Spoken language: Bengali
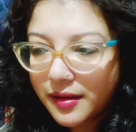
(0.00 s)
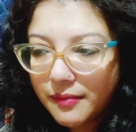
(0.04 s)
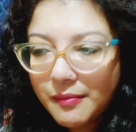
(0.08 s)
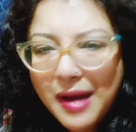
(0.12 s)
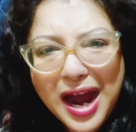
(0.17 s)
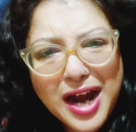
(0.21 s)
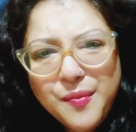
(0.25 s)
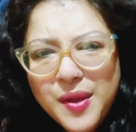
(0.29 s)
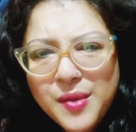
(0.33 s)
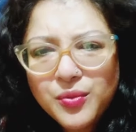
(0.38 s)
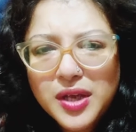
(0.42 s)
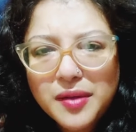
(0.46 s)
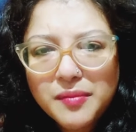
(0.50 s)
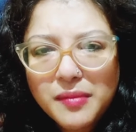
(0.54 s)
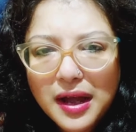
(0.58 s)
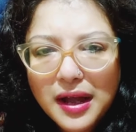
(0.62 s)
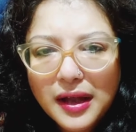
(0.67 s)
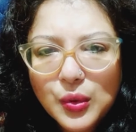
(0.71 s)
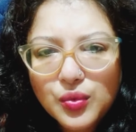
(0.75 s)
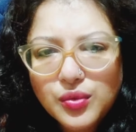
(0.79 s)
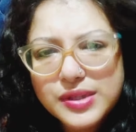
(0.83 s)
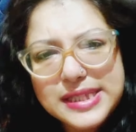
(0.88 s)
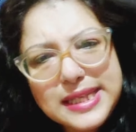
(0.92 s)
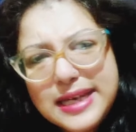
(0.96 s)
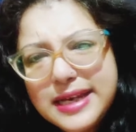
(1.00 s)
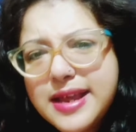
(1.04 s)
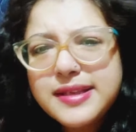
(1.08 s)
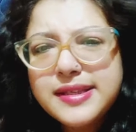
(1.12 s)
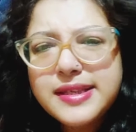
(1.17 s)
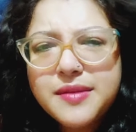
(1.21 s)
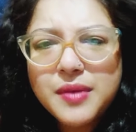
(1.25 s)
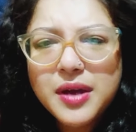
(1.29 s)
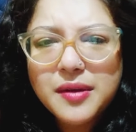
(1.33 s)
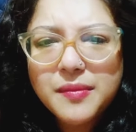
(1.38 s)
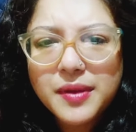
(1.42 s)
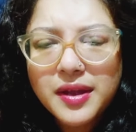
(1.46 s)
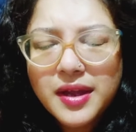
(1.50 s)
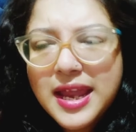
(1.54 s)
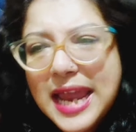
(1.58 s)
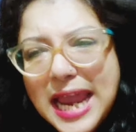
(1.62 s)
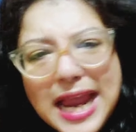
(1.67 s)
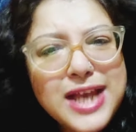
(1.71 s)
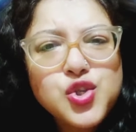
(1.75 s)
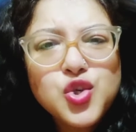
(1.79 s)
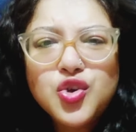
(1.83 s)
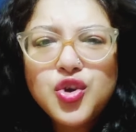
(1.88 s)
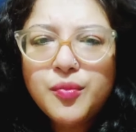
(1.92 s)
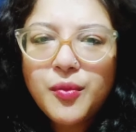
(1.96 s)
মারবে বোধ মা এখন সিরিয়াসলি মারবে
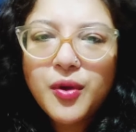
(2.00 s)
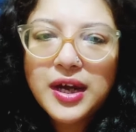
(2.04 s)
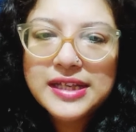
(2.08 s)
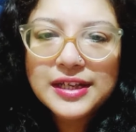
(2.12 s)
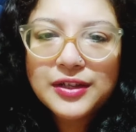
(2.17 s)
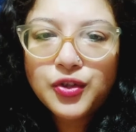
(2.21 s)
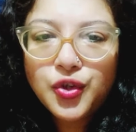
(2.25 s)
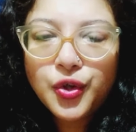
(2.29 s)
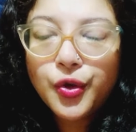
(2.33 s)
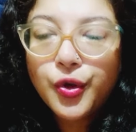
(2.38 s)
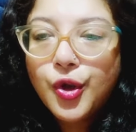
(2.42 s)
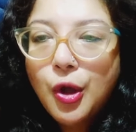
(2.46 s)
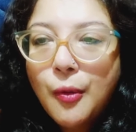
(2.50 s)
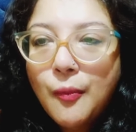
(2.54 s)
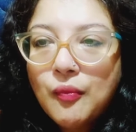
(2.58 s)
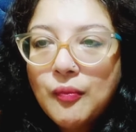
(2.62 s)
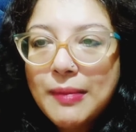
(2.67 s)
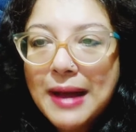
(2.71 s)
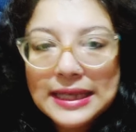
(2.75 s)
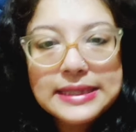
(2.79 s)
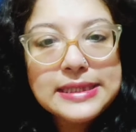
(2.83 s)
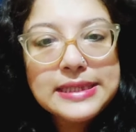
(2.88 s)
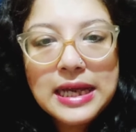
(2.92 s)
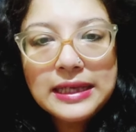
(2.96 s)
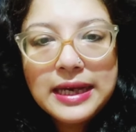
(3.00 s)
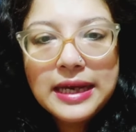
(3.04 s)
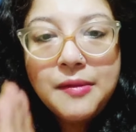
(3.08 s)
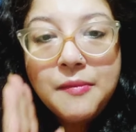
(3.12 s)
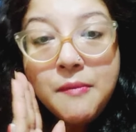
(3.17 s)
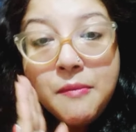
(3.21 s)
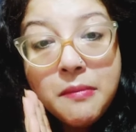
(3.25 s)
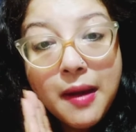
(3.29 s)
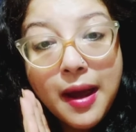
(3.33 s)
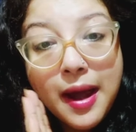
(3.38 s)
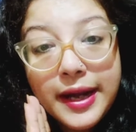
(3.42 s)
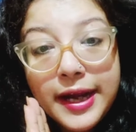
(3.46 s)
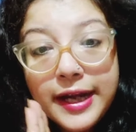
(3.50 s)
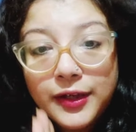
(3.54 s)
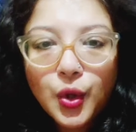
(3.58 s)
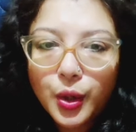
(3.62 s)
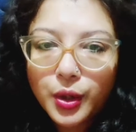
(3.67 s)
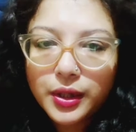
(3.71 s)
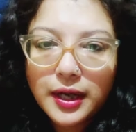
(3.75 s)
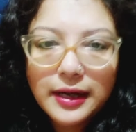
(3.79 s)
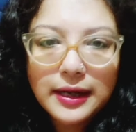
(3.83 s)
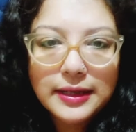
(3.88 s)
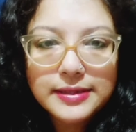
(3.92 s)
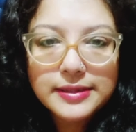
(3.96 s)
এই জন্য বলে জানো তো বাচ্চাদের মারের
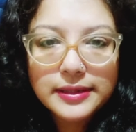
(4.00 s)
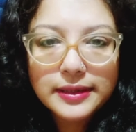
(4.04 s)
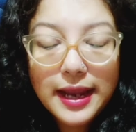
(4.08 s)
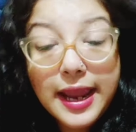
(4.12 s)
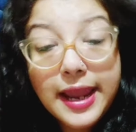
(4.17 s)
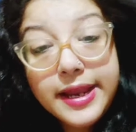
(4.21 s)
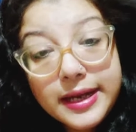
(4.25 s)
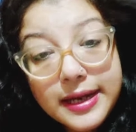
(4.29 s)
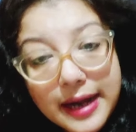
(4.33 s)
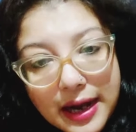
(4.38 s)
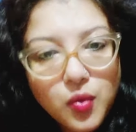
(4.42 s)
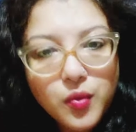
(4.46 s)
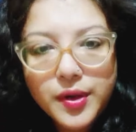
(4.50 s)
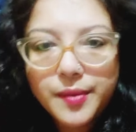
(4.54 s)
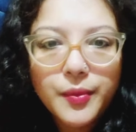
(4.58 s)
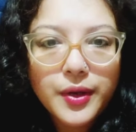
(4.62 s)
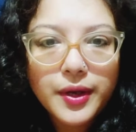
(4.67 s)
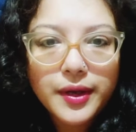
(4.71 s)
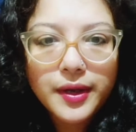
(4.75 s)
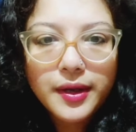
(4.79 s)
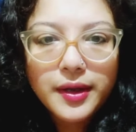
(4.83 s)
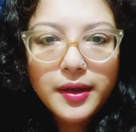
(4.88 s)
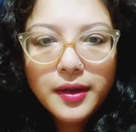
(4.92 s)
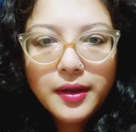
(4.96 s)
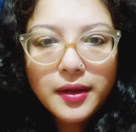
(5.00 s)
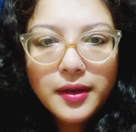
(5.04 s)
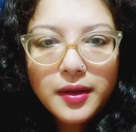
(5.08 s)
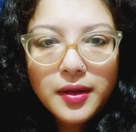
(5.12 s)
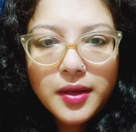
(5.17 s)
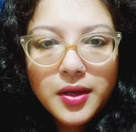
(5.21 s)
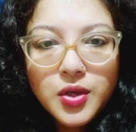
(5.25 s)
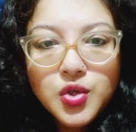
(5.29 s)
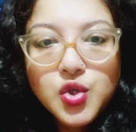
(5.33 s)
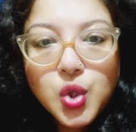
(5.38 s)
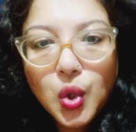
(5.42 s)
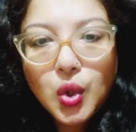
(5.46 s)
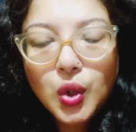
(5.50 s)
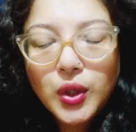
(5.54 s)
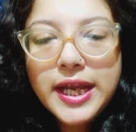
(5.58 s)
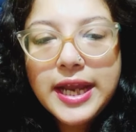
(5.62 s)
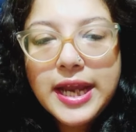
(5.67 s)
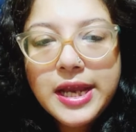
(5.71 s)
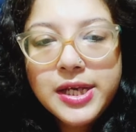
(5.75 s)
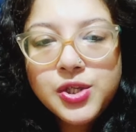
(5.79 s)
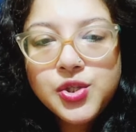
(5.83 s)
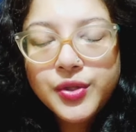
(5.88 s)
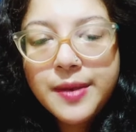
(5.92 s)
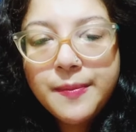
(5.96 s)
দরকার আছে এই কারণে বলে ছোট থেকে
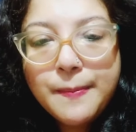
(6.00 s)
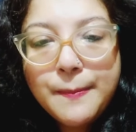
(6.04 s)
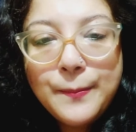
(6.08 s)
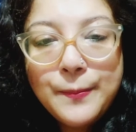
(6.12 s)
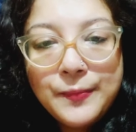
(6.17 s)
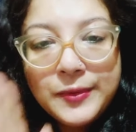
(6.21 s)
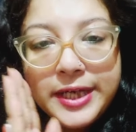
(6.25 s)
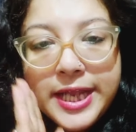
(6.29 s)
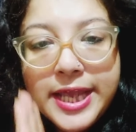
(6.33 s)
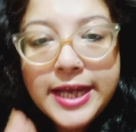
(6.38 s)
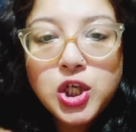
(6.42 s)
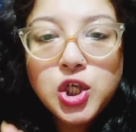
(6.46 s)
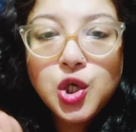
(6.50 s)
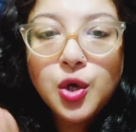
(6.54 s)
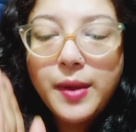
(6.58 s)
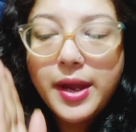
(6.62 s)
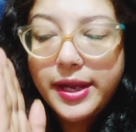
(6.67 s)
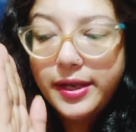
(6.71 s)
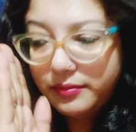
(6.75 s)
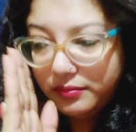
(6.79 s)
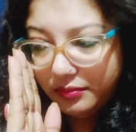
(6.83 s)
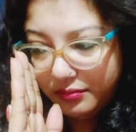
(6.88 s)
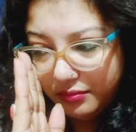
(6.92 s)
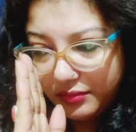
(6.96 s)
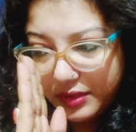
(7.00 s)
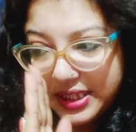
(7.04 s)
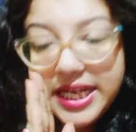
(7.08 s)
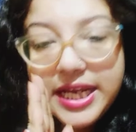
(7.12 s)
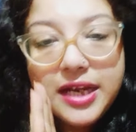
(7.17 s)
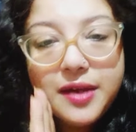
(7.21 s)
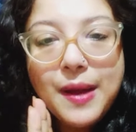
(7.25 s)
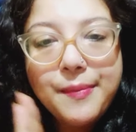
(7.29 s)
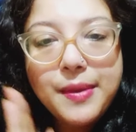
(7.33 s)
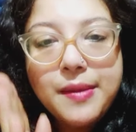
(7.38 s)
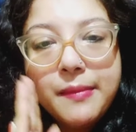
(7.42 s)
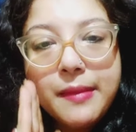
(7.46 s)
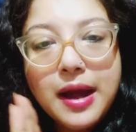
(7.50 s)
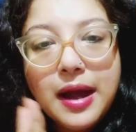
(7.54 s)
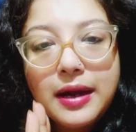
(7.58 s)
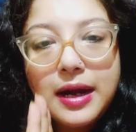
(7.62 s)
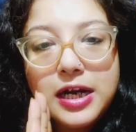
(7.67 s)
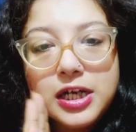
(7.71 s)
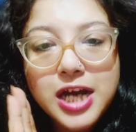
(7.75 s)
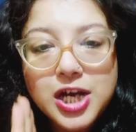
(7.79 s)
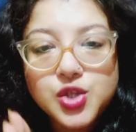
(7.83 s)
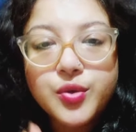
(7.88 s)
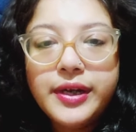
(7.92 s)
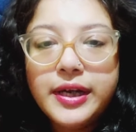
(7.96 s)
যদি ঠিক সময় ঠিকভাবে মার
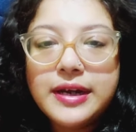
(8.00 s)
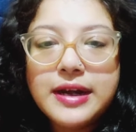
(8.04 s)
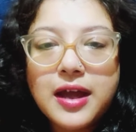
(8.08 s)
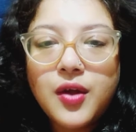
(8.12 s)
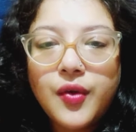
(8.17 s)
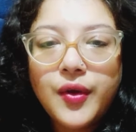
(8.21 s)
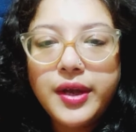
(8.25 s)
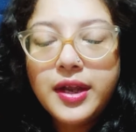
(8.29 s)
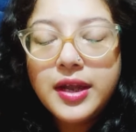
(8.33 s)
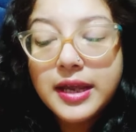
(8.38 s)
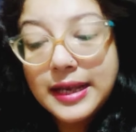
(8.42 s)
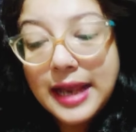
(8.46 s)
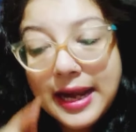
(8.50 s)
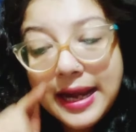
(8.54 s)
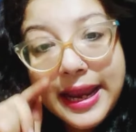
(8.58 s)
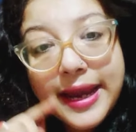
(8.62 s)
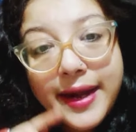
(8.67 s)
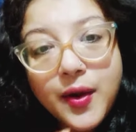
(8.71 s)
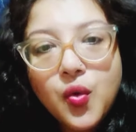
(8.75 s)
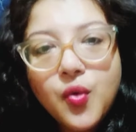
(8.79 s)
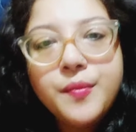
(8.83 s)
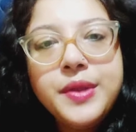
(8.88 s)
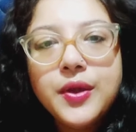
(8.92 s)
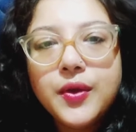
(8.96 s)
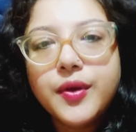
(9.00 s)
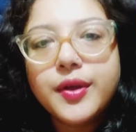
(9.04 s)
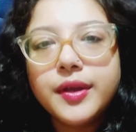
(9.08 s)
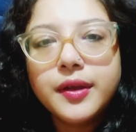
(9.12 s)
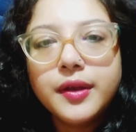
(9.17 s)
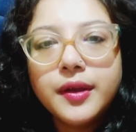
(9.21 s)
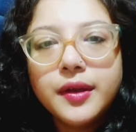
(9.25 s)
আর শাসনটা না হয় তাহলে এরকমই হয়